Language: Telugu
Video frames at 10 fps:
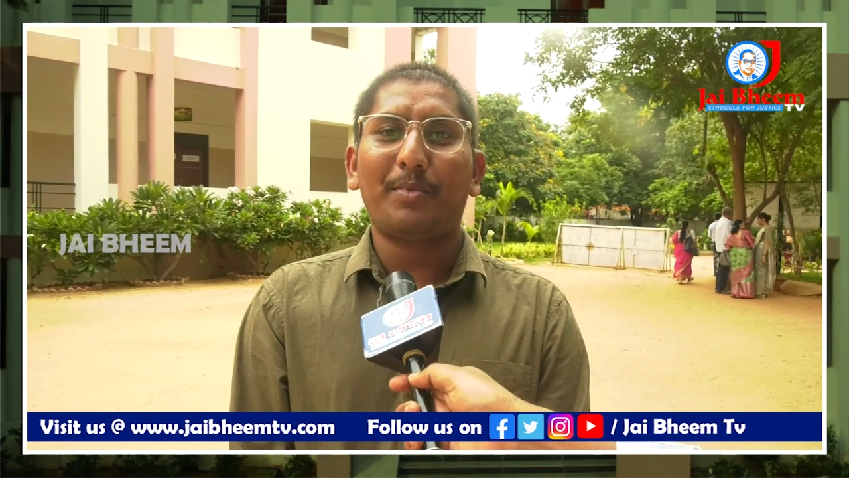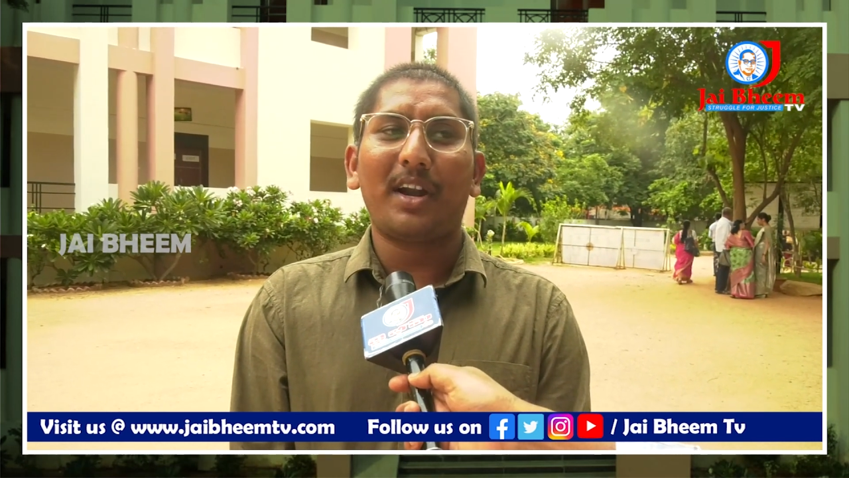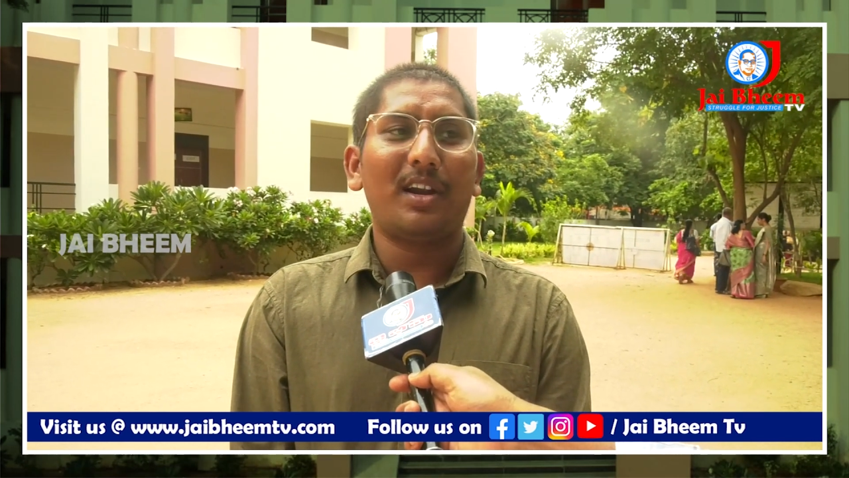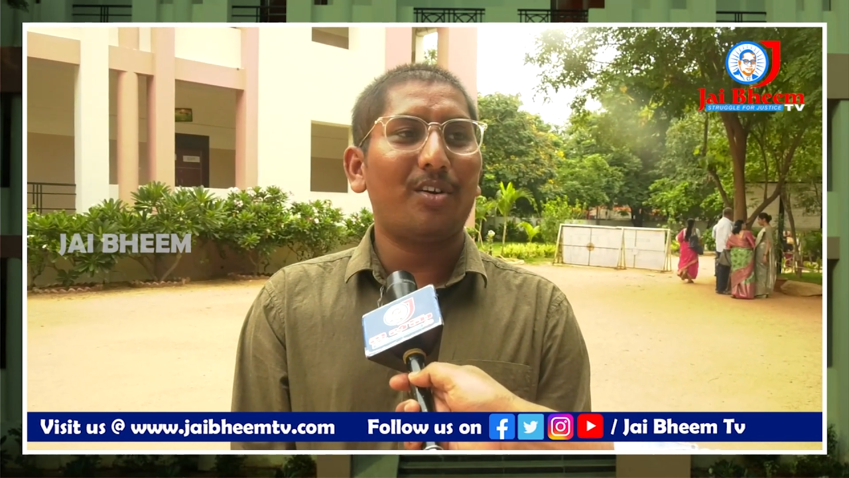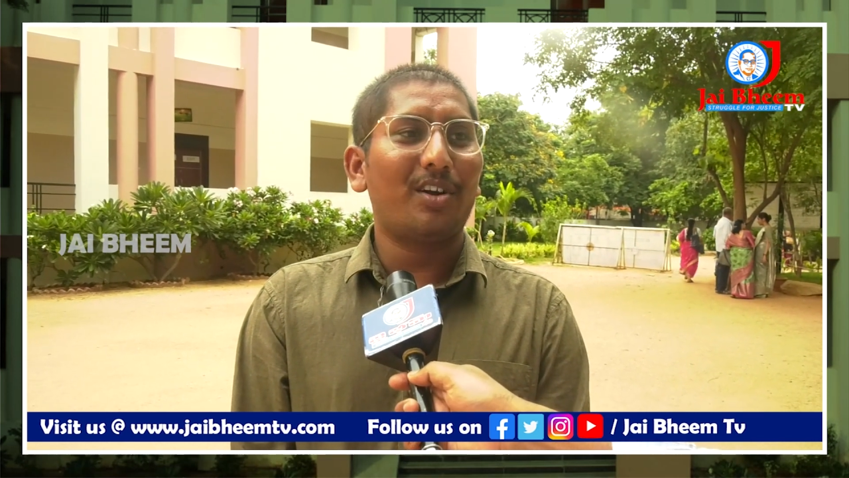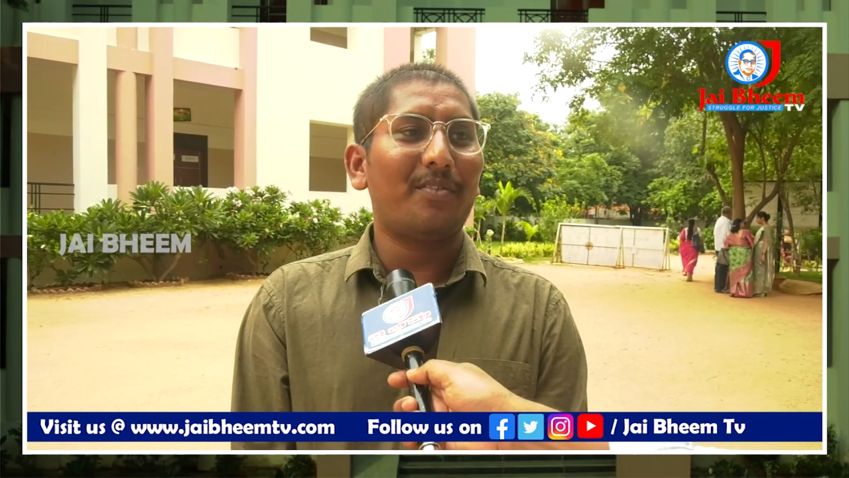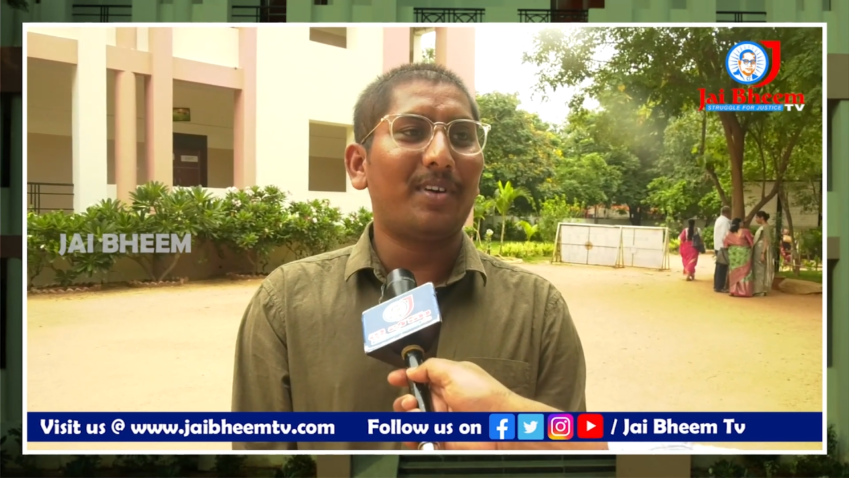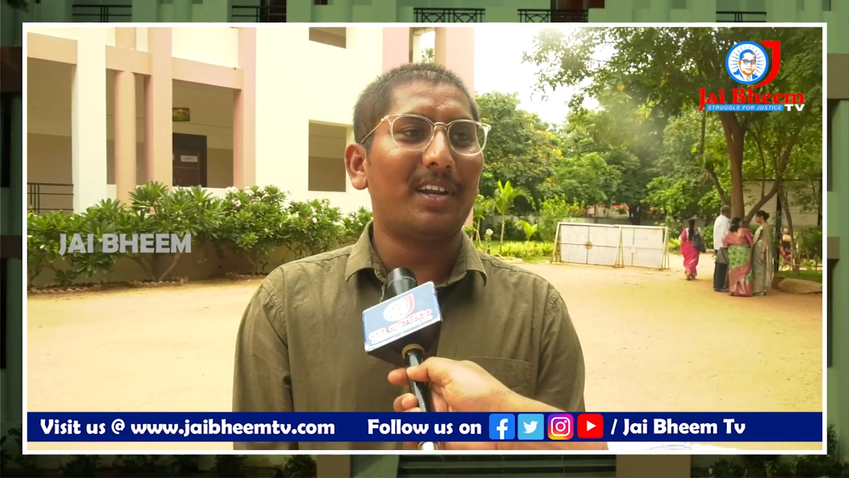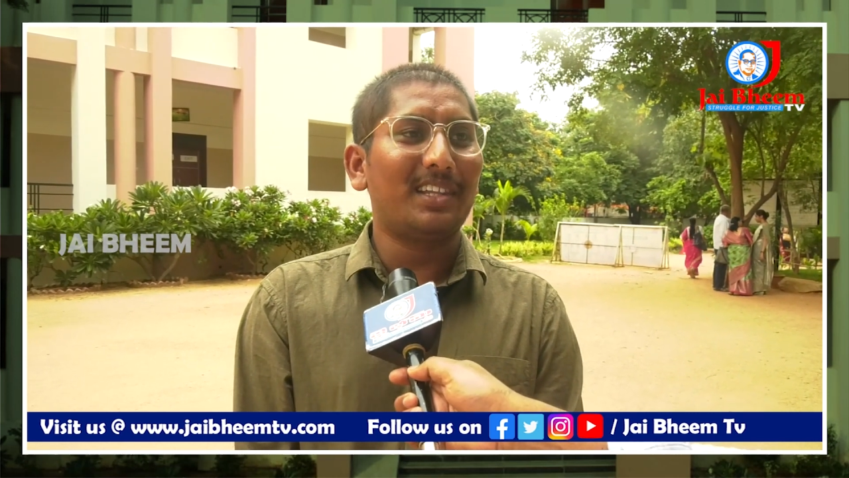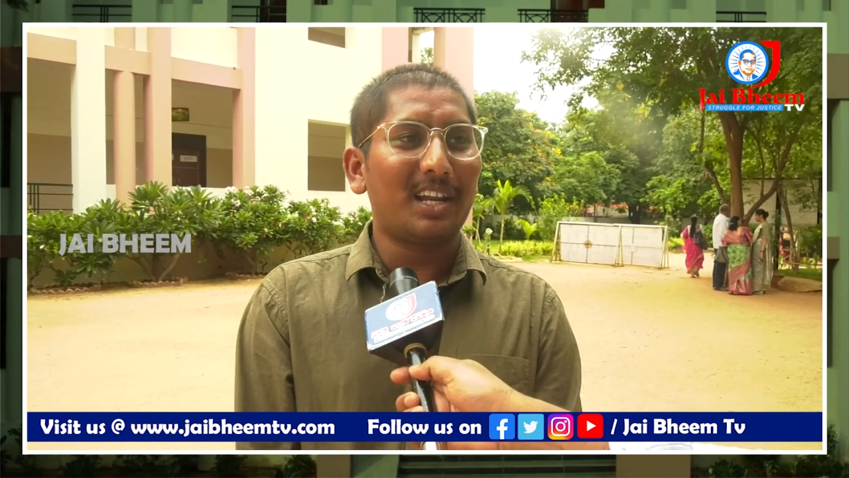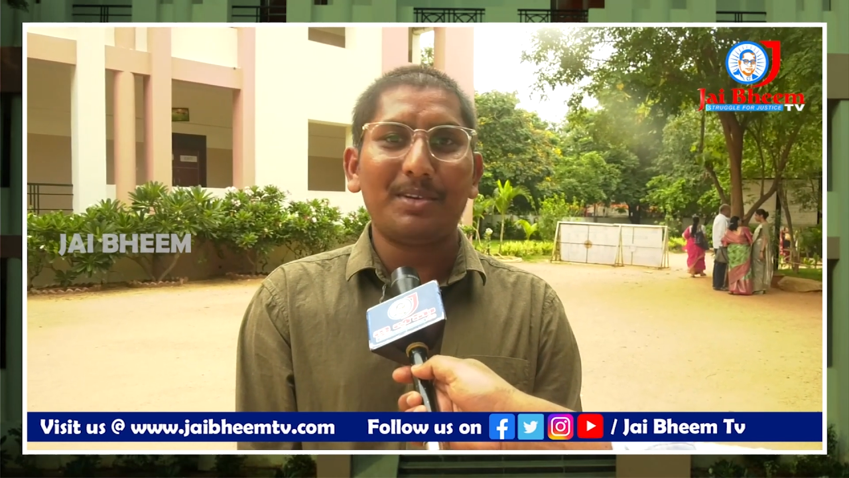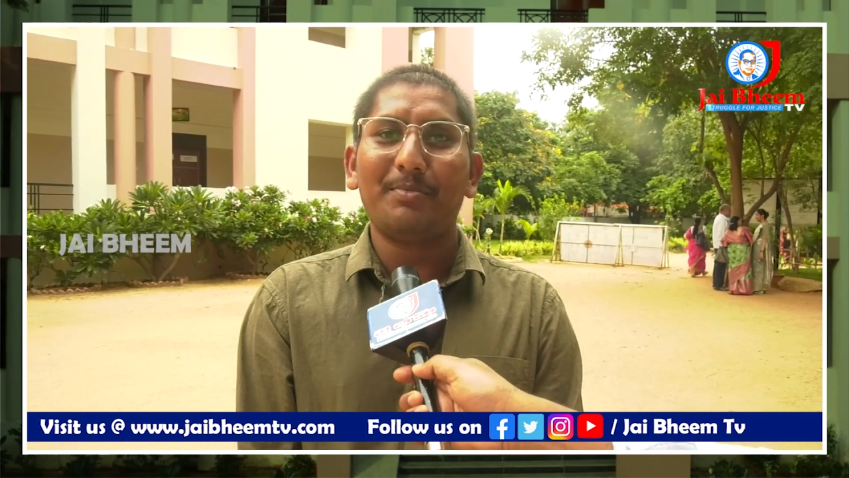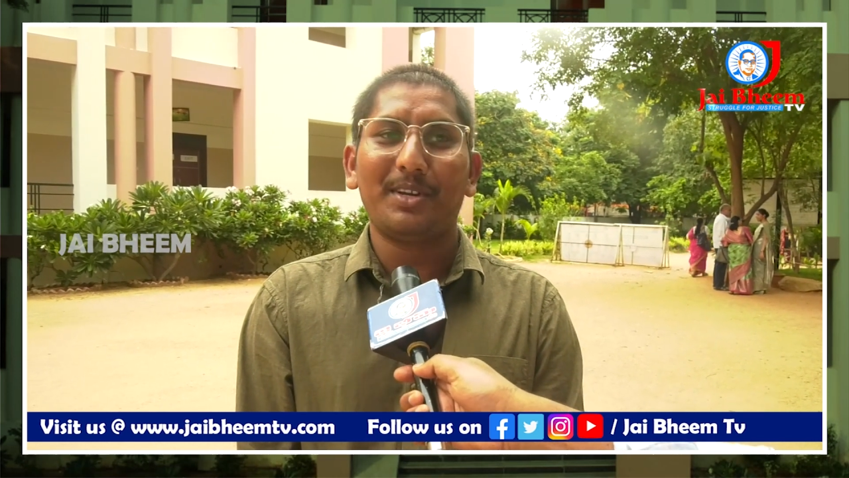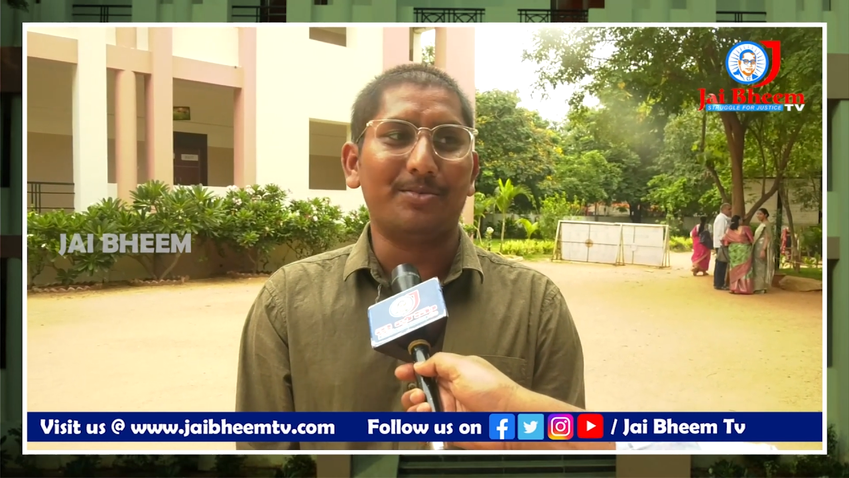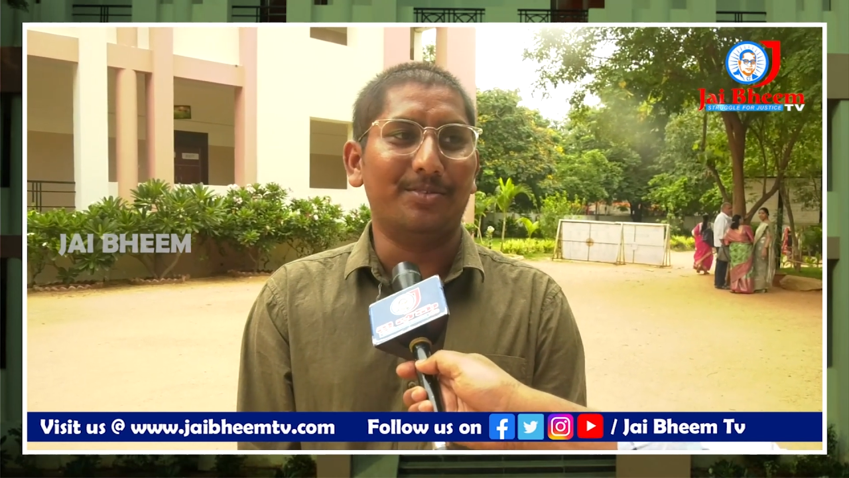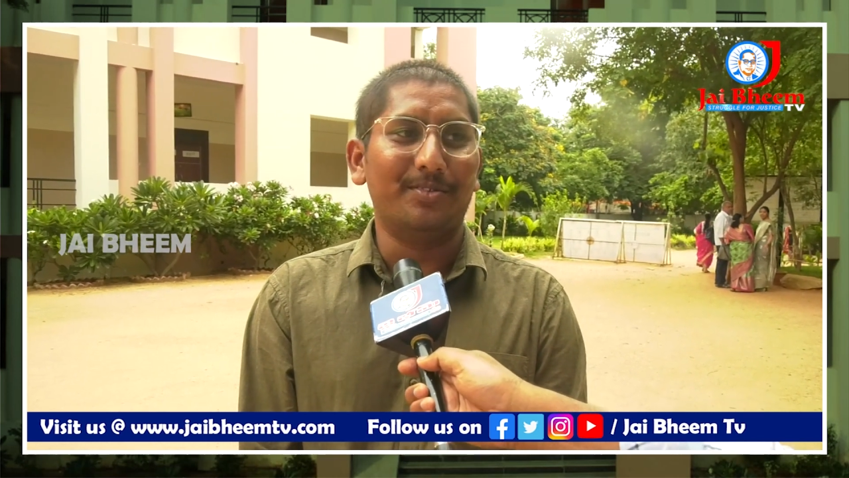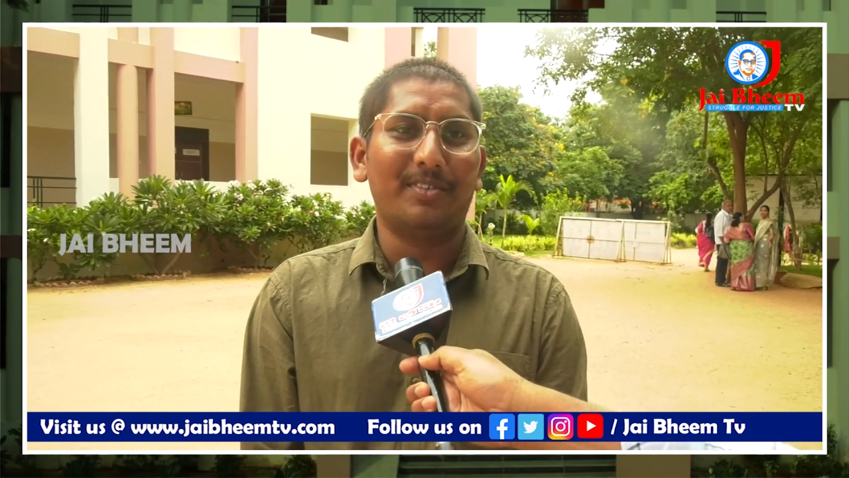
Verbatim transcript: పండ్ల యొక్క ఫలితాలమే మేము